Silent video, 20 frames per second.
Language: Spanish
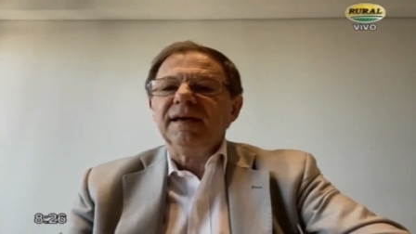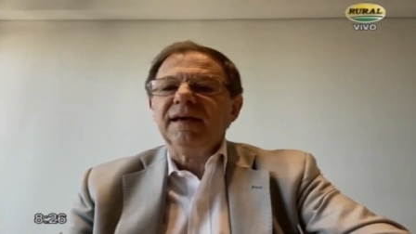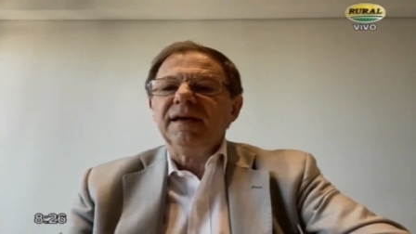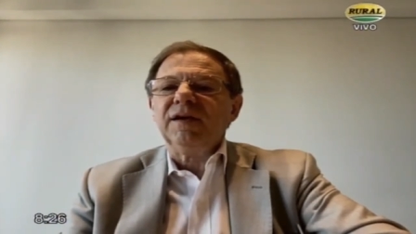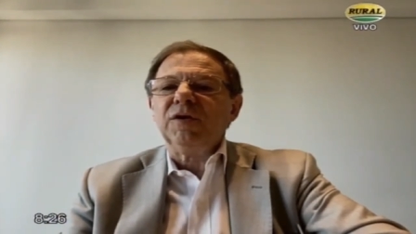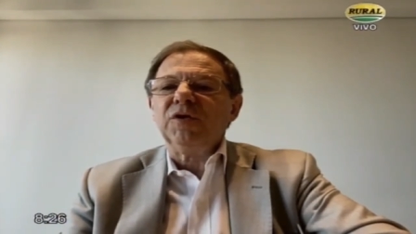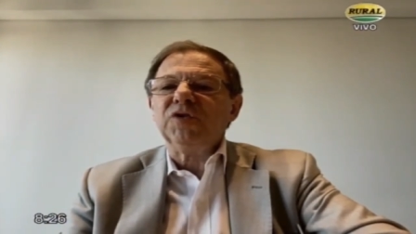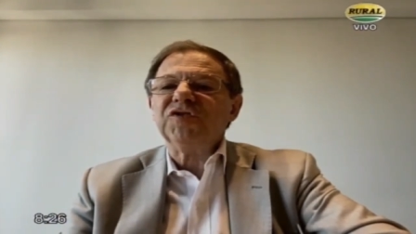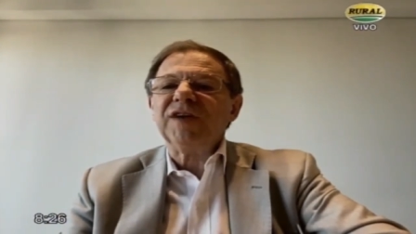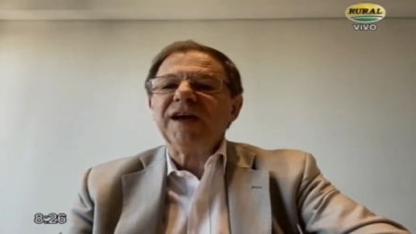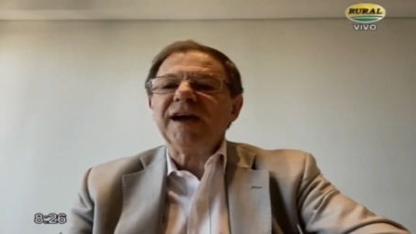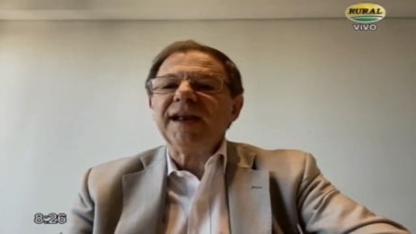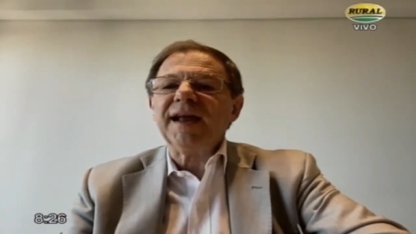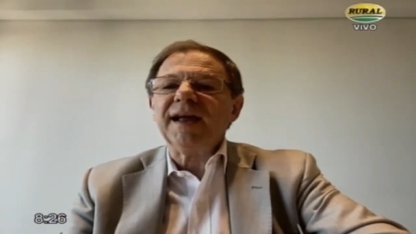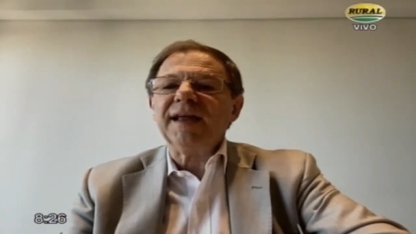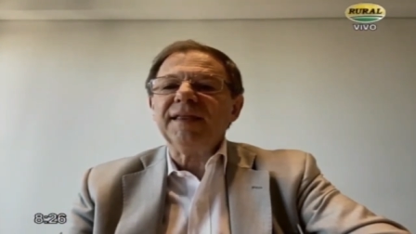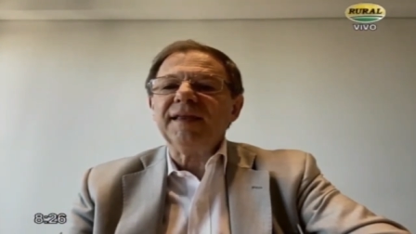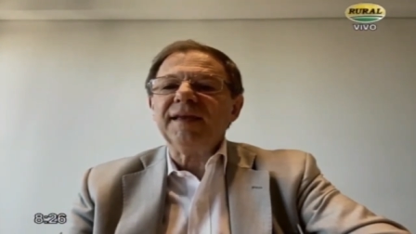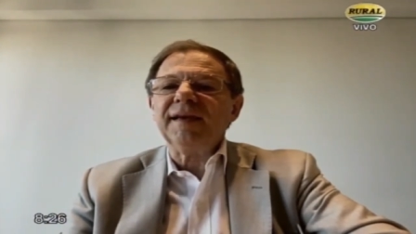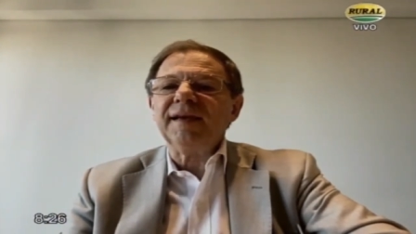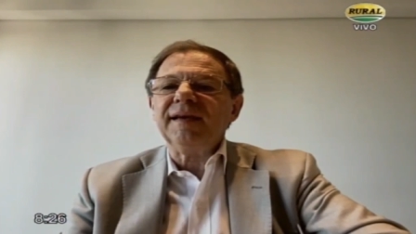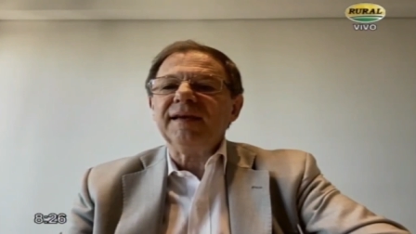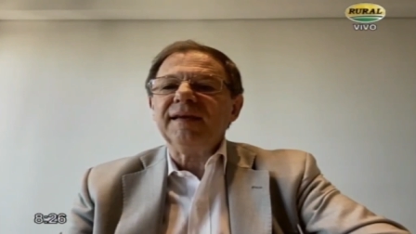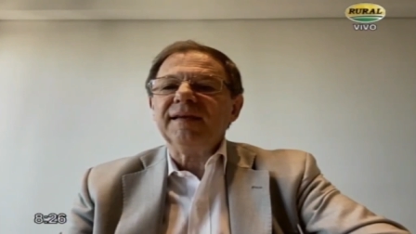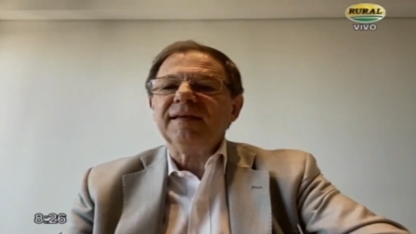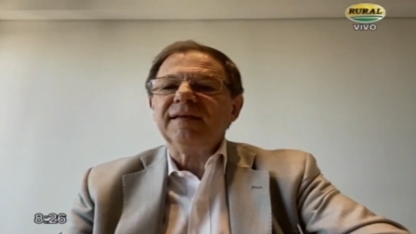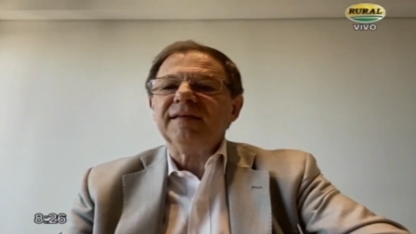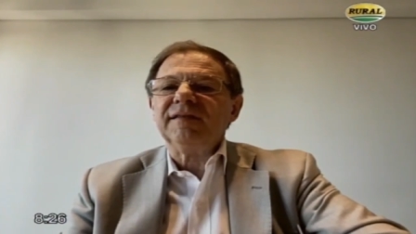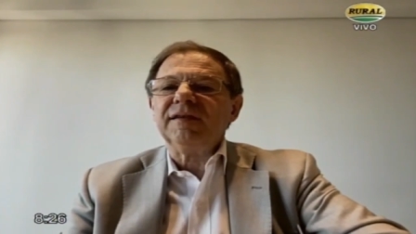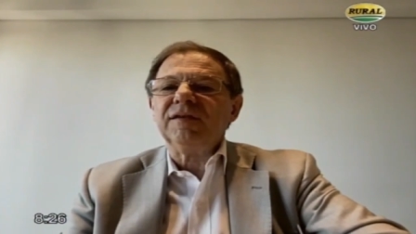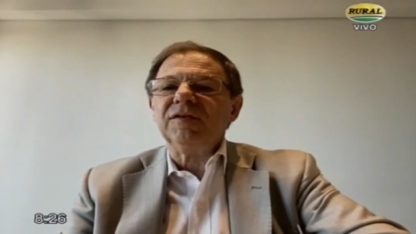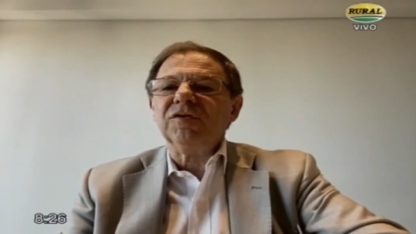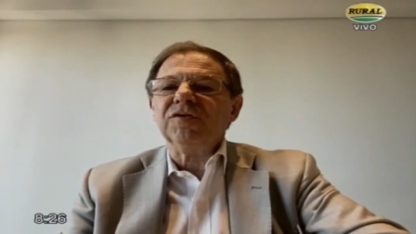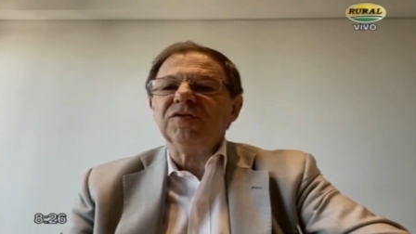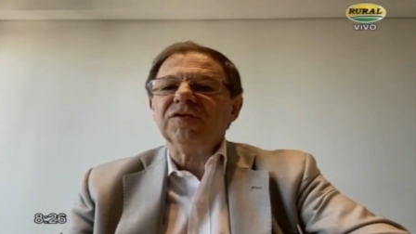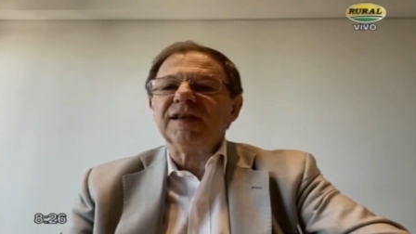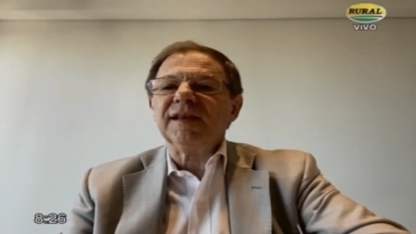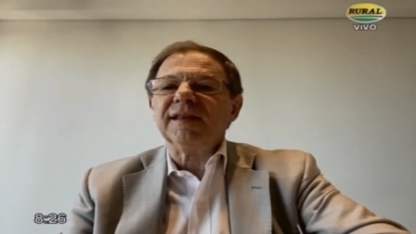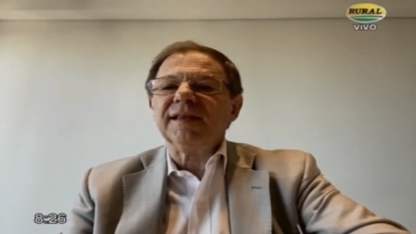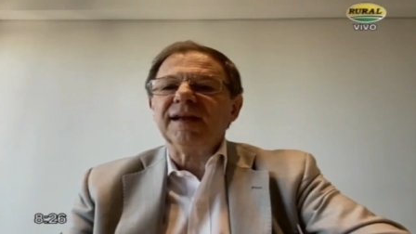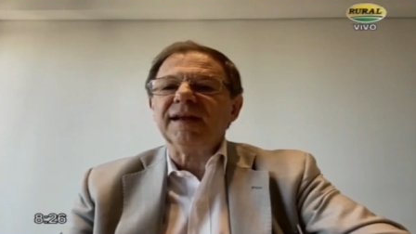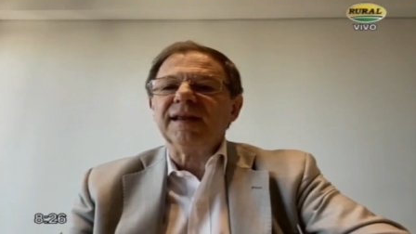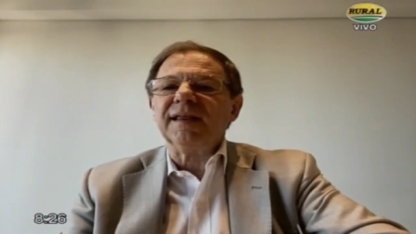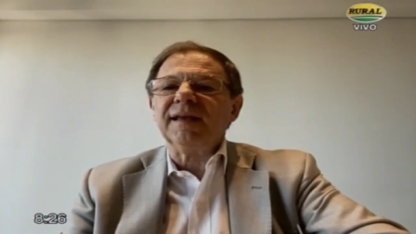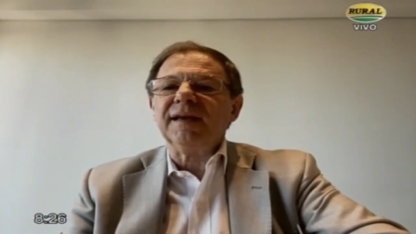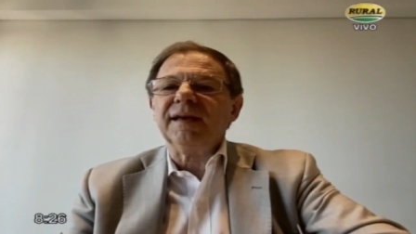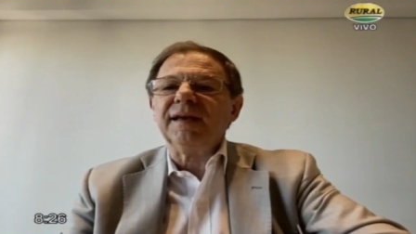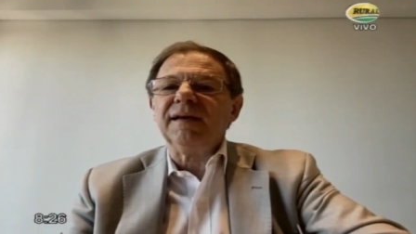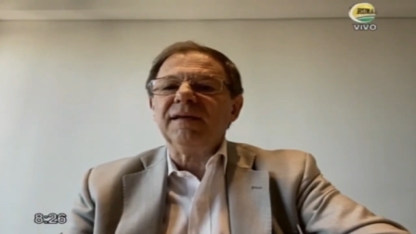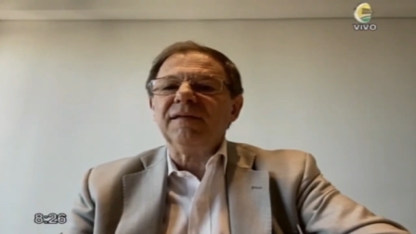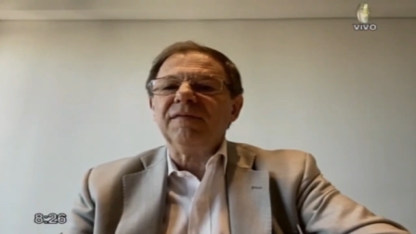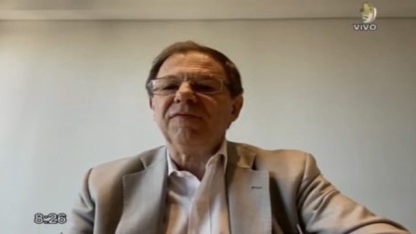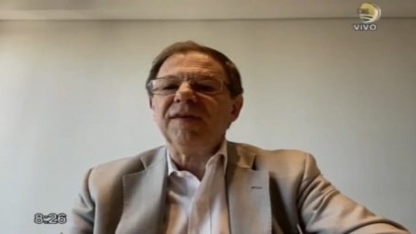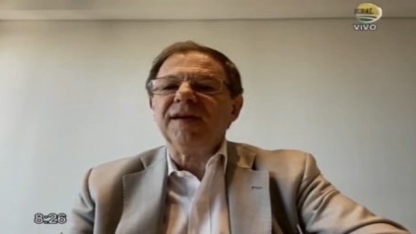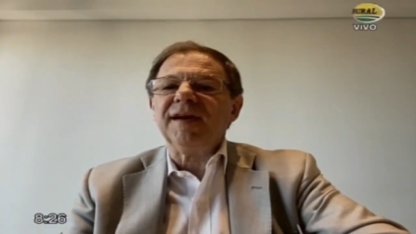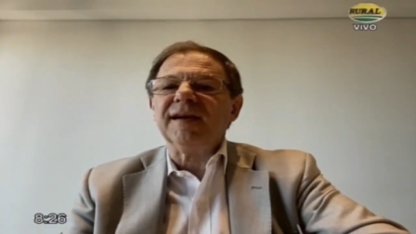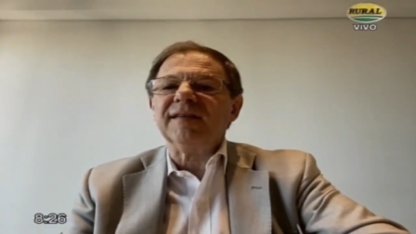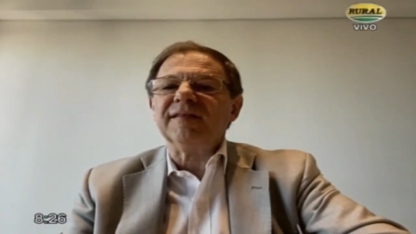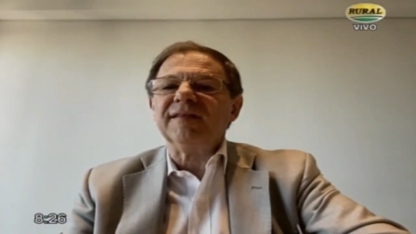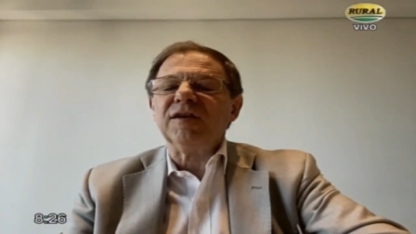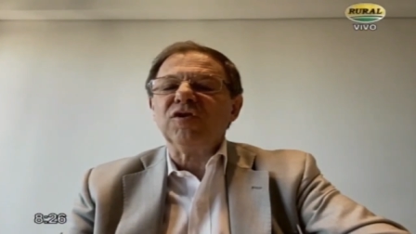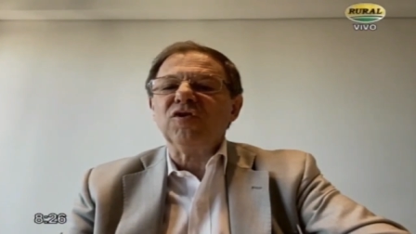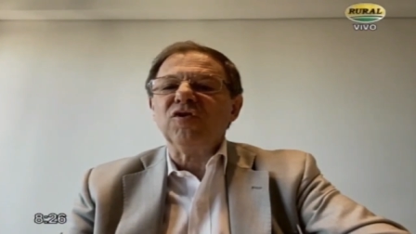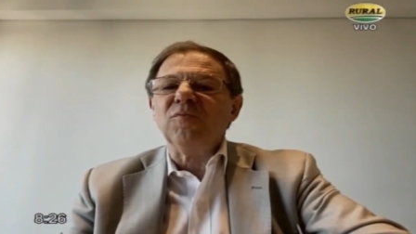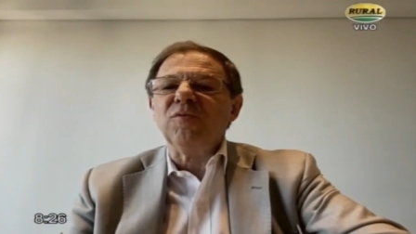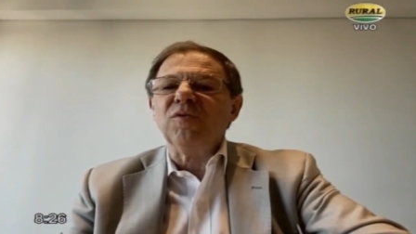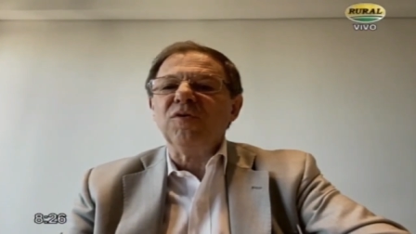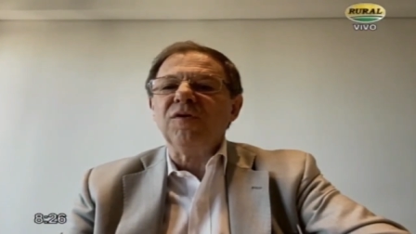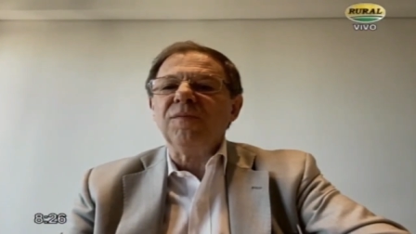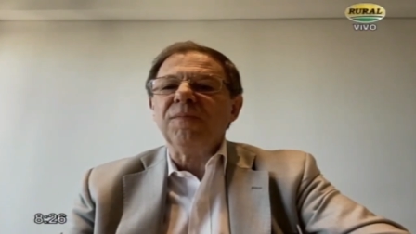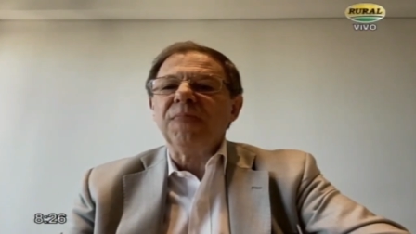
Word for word: no sea grande, sino tratar de fijarse cómo